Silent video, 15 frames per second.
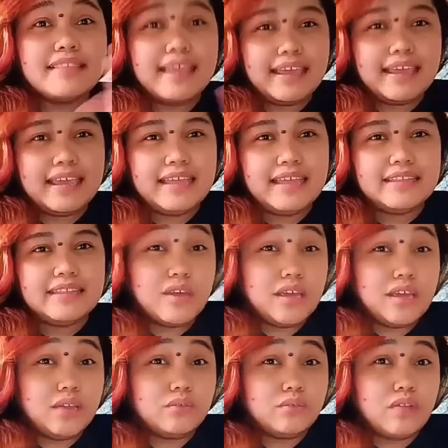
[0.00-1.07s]
na-edit.
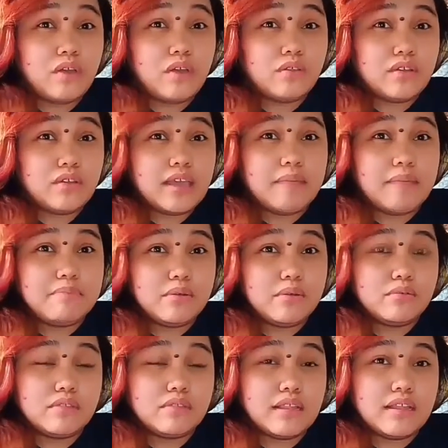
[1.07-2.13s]
Inuna ko tong
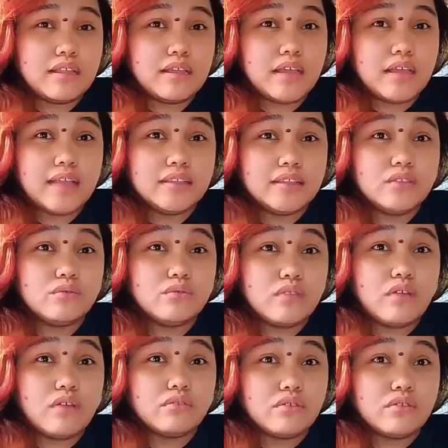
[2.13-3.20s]
i-upload at
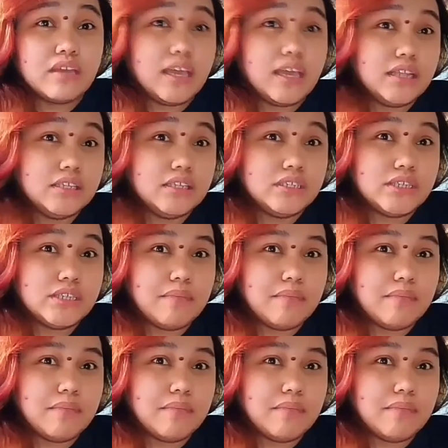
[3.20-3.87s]
inuna ko tong i-edit